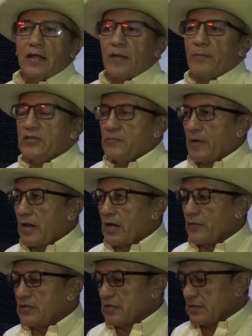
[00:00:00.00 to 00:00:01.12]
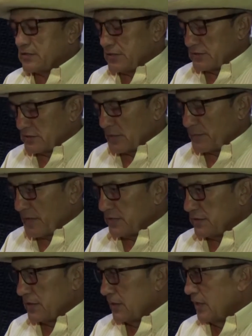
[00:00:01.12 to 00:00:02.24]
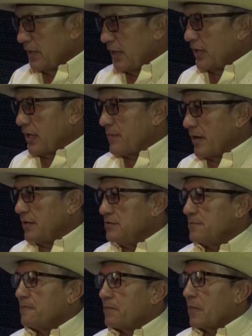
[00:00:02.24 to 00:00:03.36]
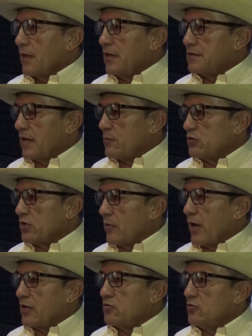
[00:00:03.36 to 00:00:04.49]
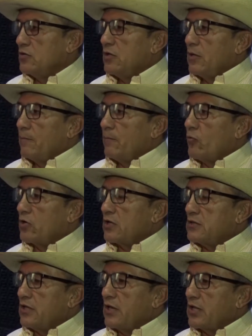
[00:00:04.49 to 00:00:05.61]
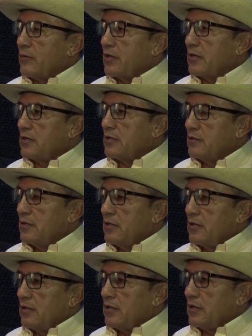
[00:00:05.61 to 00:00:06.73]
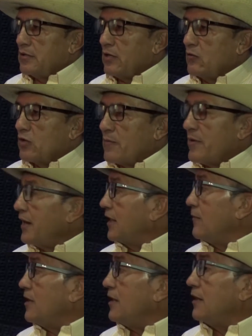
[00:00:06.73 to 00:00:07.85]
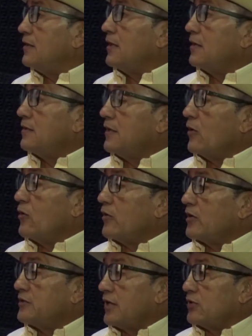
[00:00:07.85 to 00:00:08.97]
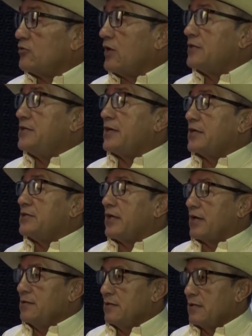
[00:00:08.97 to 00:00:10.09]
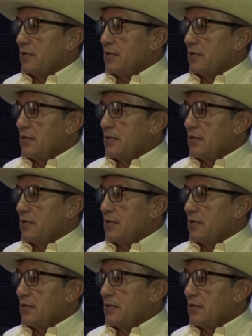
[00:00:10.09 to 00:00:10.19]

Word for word: las principales revistas de ciencias del país. En Caimanes, estaremos trabajando porque tiene que haber eh, de los caimanes que vienen de, la Universidad Nacional, si es que llegan,